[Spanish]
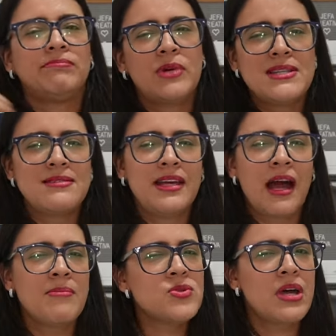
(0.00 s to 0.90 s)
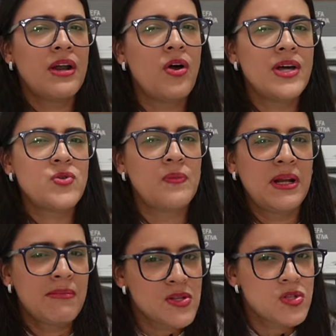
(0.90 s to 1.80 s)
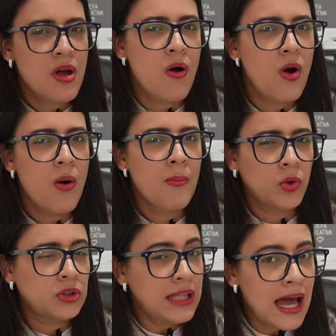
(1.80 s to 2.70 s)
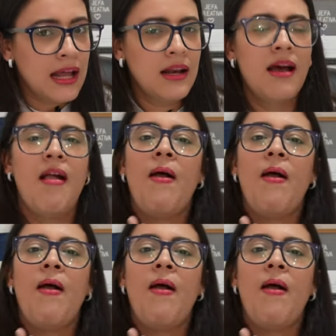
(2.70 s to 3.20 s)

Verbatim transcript: pues digamos que no es sublimación como tal,